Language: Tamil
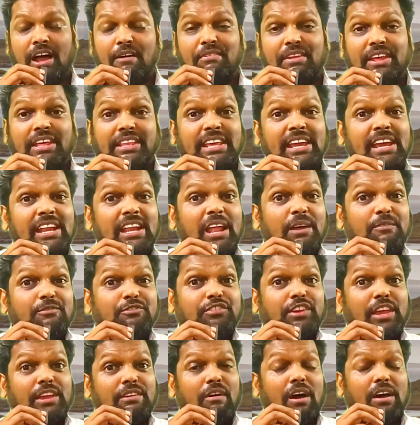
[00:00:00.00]
அவர்
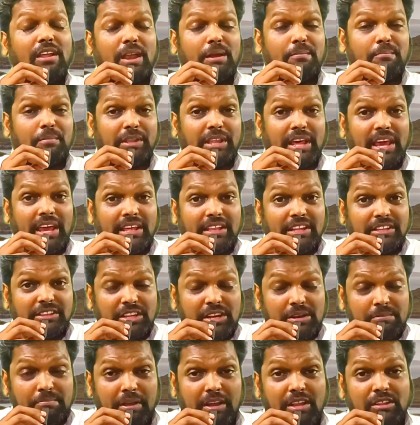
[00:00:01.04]
எதையெல்லாம் செய்வார் என்பதை இந்த
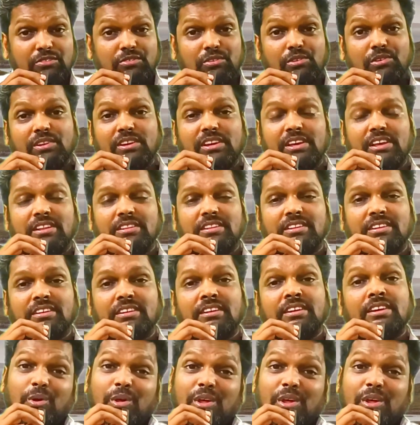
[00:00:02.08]
திருப்பாடல் சொல்லுகிறது